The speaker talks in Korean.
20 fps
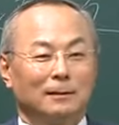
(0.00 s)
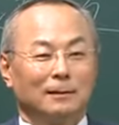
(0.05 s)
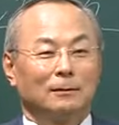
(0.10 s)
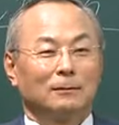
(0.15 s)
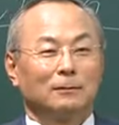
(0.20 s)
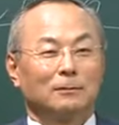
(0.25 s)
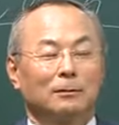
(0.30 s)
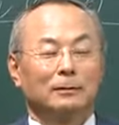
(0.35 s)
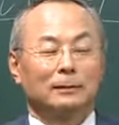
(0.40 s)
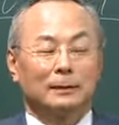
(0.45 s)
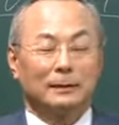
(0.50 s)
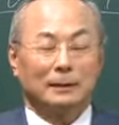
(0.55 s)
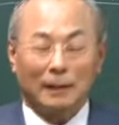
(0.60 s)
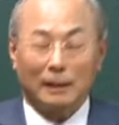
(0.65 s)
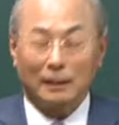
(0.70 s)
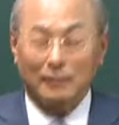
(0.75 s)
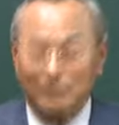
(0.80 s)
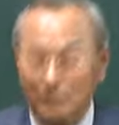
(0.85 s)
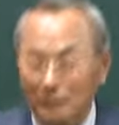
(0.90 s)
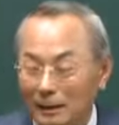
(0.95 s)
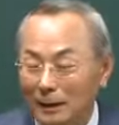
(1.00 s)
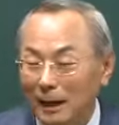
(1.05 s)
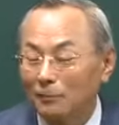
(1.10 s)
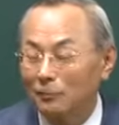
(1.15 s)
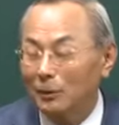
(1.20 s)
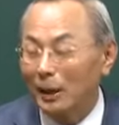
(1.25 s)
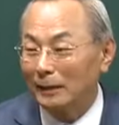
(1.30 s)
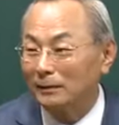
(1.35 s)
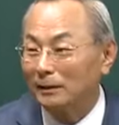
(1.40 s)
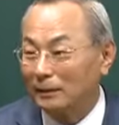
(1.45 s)
어, 거기
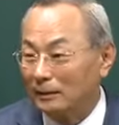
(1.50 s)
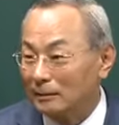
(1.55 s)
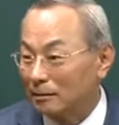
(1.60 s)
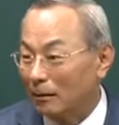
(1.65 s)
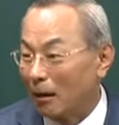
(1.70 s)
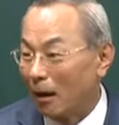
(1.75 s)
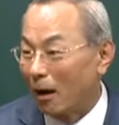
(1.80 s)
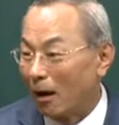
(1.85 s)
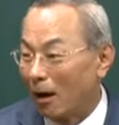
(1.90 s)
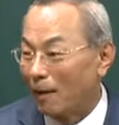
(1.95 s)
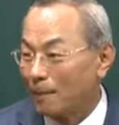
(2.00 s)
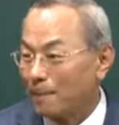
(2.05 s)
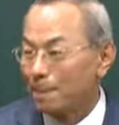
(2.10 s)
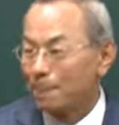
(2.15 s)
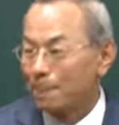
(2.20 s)
깔고 앉아있어.